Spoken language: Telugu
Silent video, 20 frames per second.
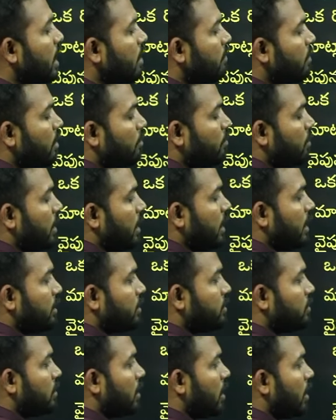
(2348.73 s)
ఏ వైపున
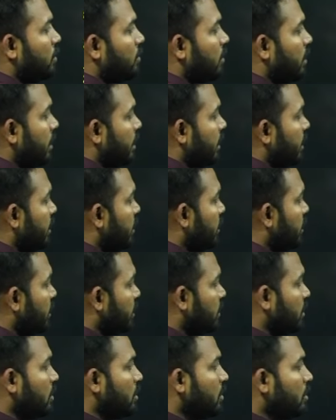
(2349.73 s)
నిల్చున్నాడు అని అడిగిండండి
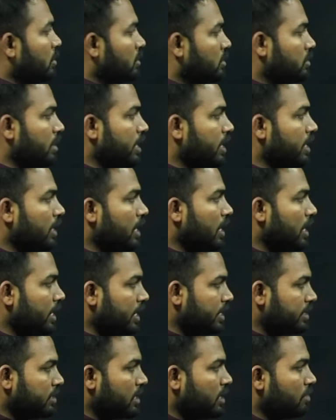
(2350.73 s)
సో ఇక్కడ
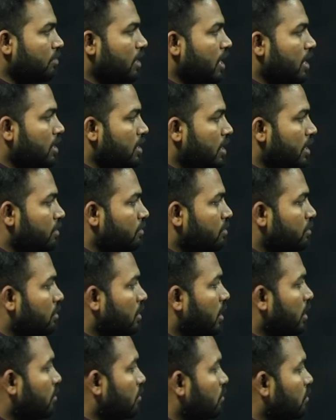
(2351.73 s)
ఇద్దరు
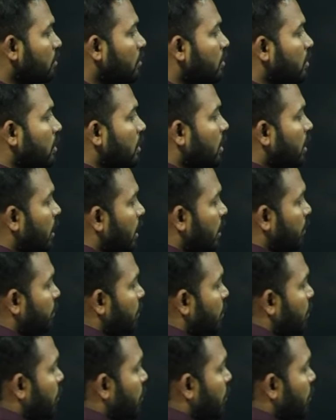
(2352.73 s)
మాట్లాడుకుంటున్నారు ఇప్పుడు